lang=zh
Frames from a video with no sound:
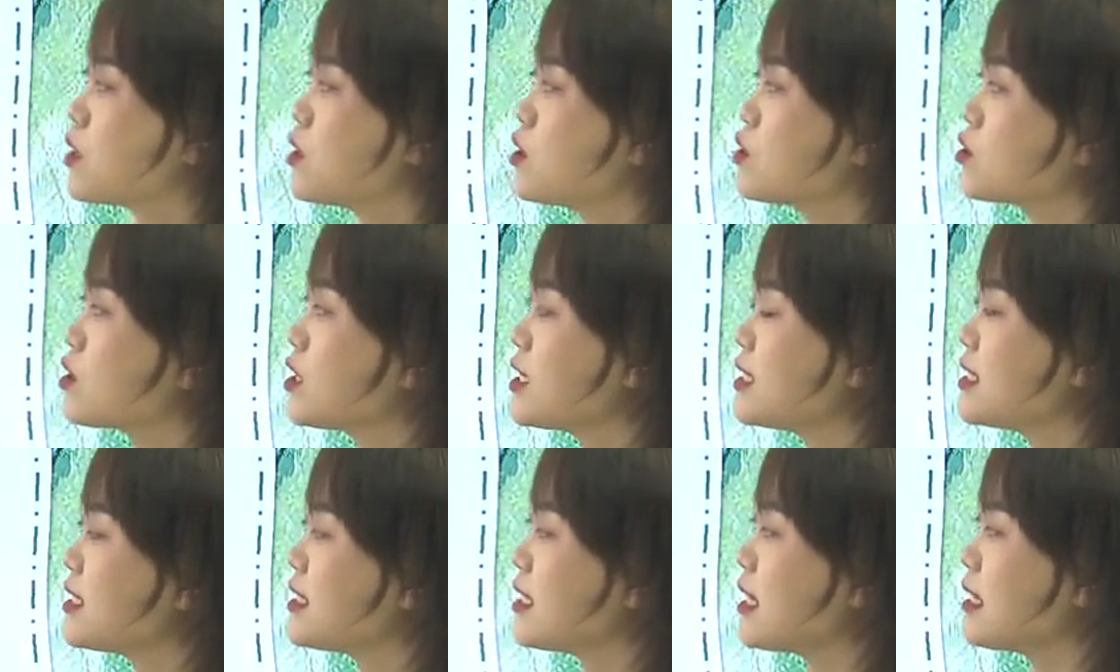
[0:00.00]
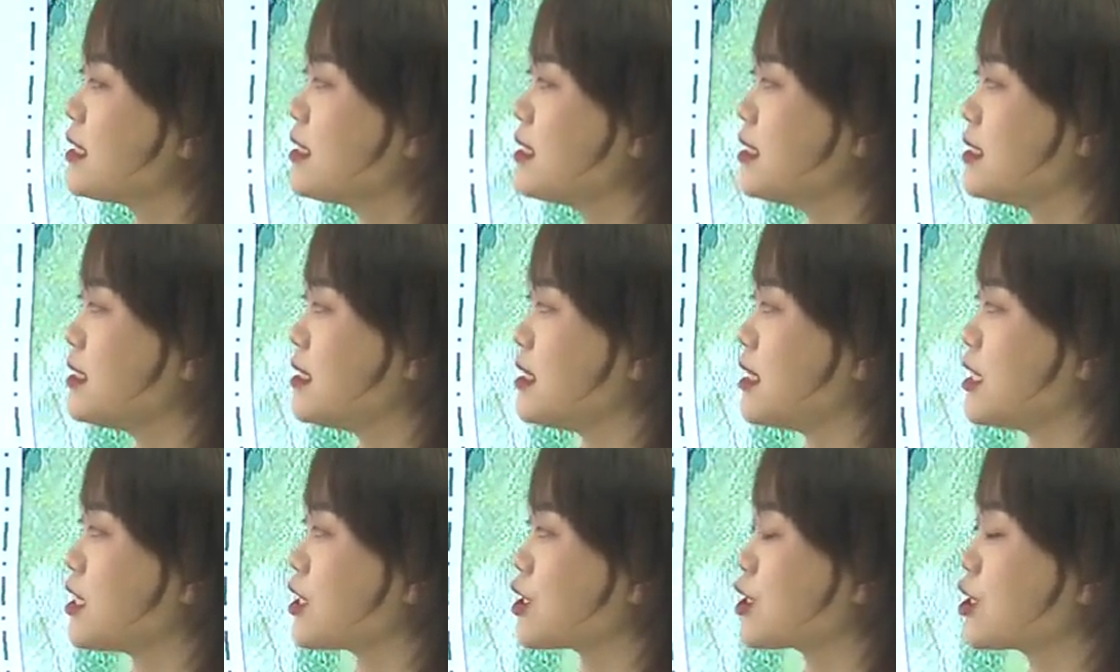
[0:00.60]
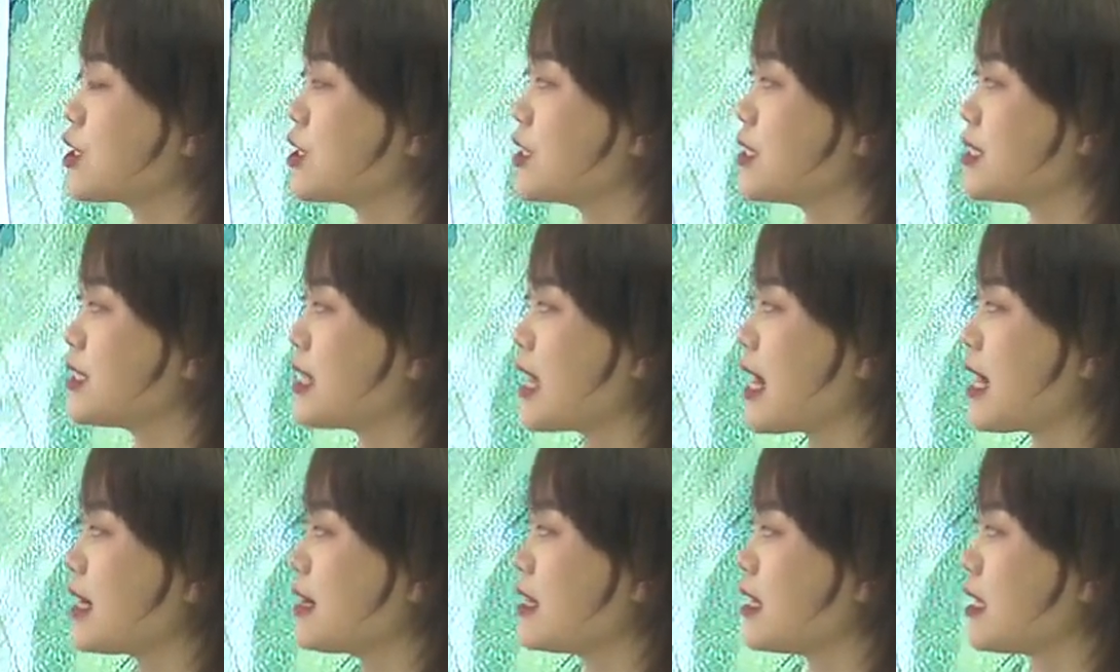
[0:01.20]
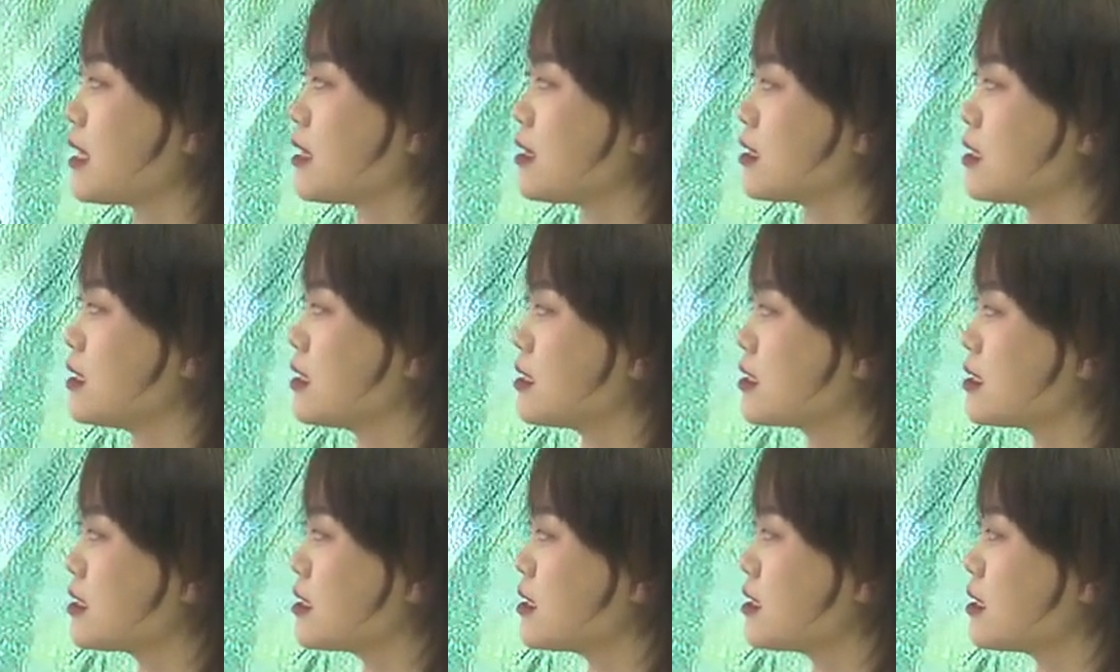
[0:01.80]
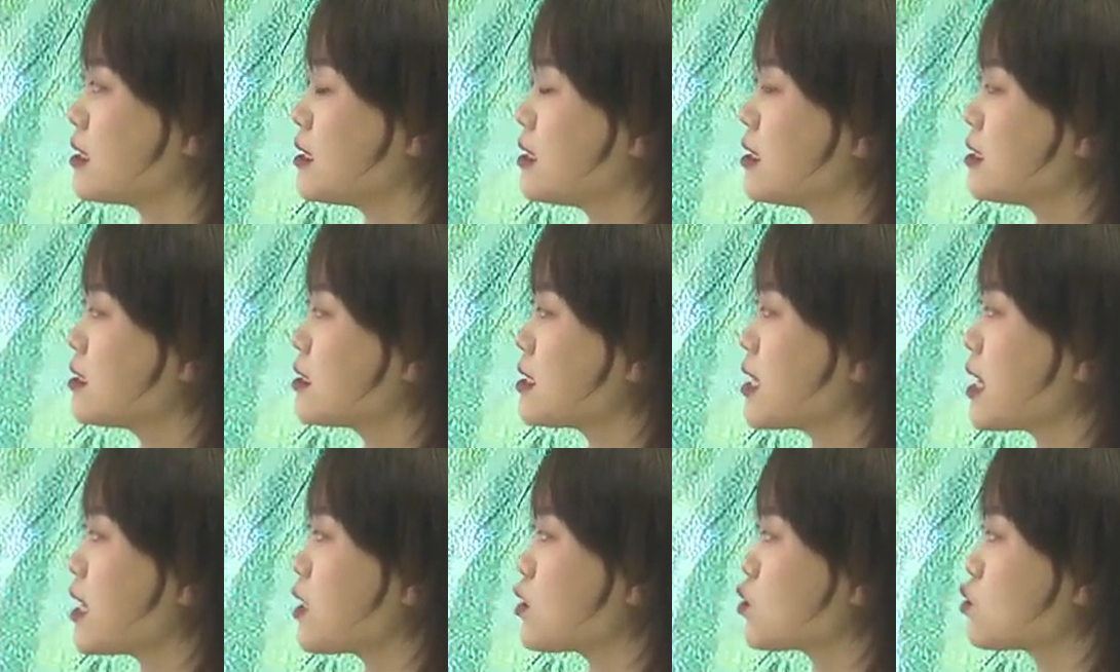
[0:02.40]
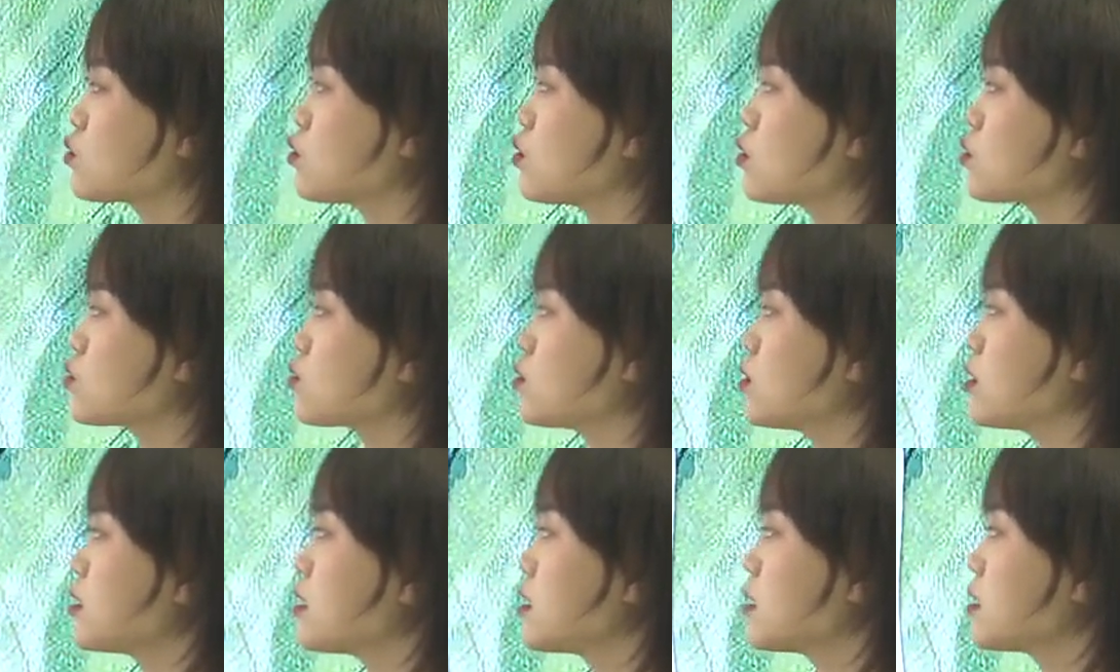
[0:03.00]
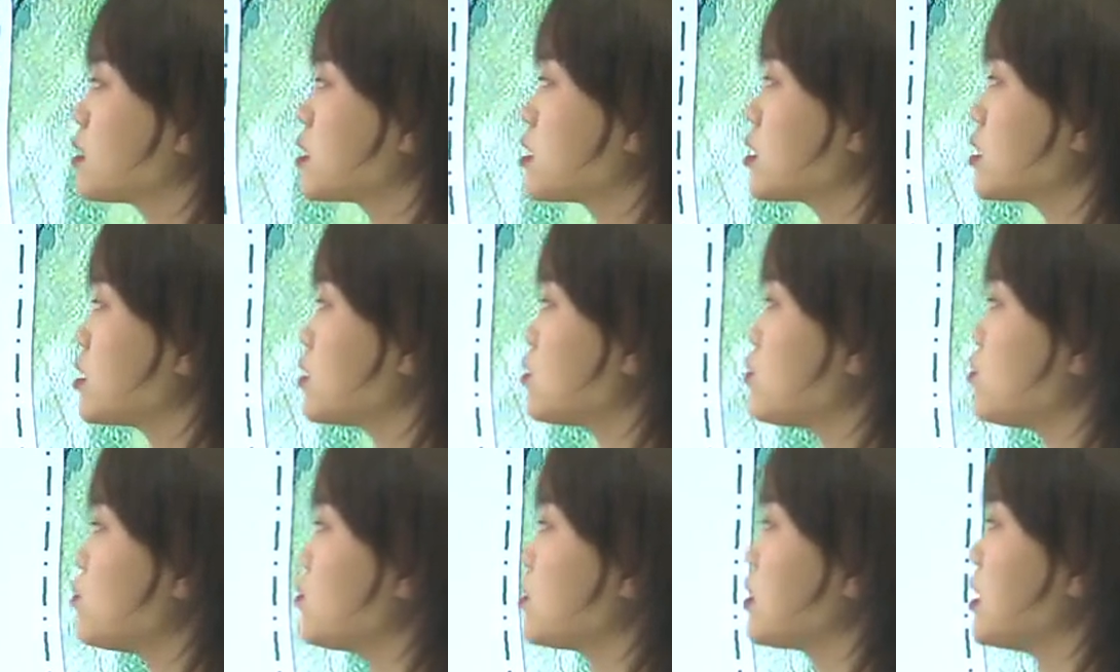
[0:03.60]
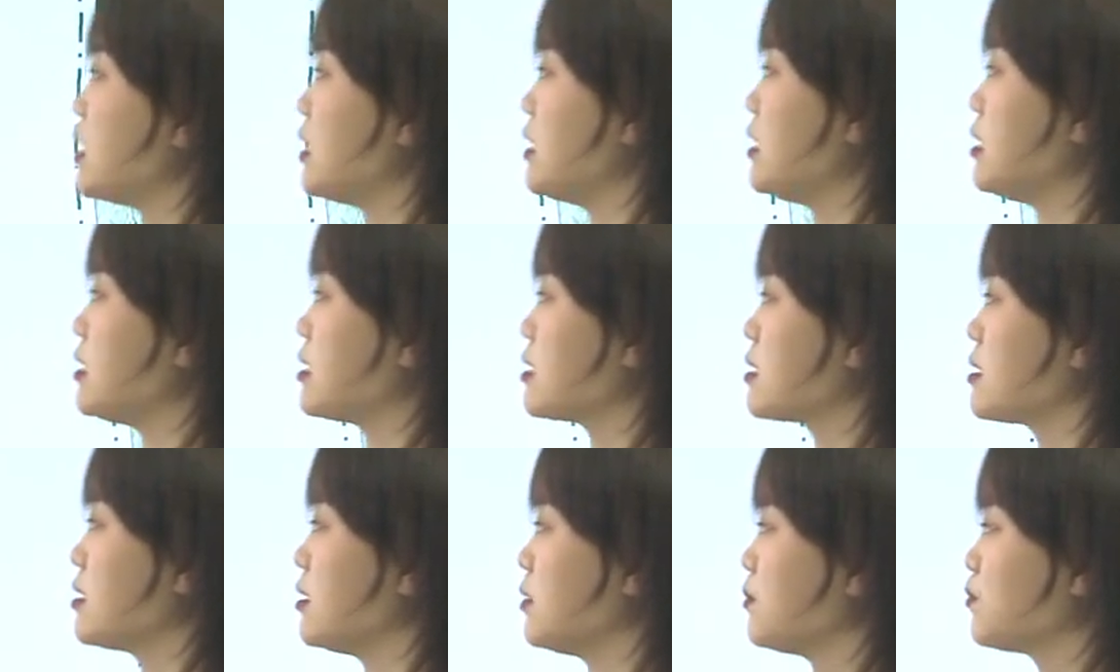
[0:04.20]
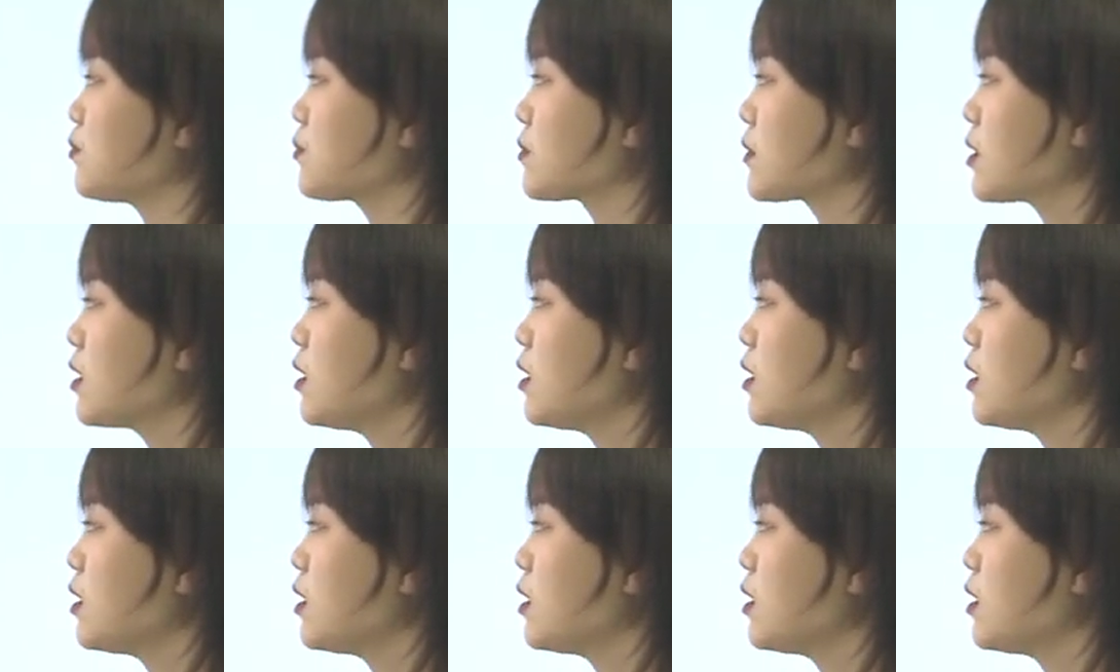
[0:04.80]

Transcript: 说先解释加点的字，再说说诗句的意思。